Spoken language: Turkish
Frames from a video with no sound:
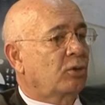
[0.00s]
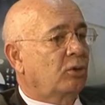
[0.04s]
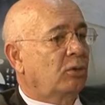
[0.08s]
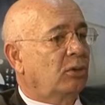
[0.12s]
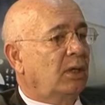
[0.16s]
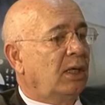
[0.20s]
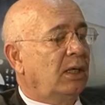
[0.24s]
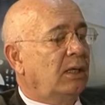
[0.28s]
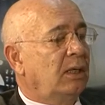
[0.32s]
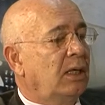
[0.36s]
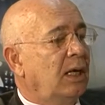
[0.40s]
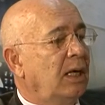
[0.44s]

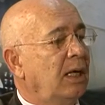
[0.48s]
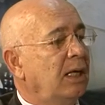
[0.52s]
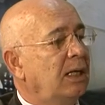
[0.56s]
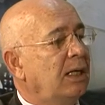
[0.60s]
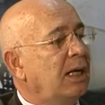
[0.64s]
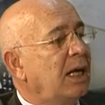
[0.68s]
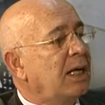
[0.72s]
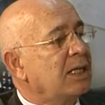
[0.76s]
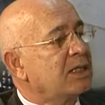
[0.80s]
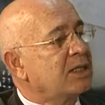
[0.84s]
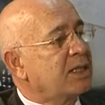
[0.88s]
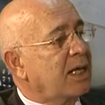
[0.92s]
olan
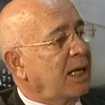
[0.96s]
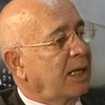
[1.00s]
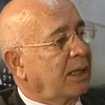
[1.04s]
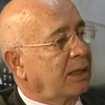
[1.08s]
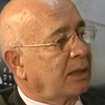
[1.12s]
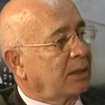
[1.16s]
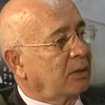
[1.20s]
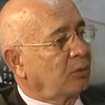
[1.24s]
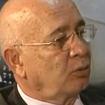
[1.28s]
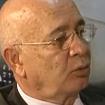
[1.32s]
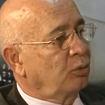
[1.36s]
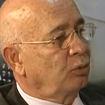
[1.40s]

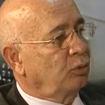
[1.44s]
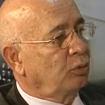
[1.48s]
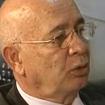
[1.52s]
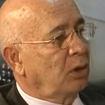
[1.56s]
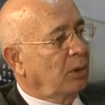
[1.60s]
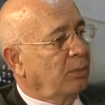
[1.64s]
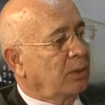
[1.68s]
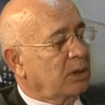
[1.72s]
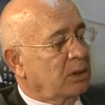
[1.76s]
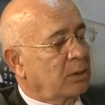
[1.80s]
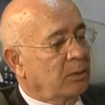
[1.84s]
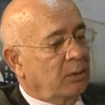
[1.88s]
lazer
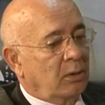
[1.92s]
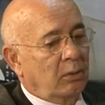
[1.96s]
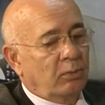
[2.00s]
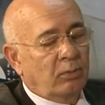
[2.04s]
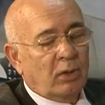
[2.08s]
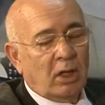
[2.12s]
uygulaması.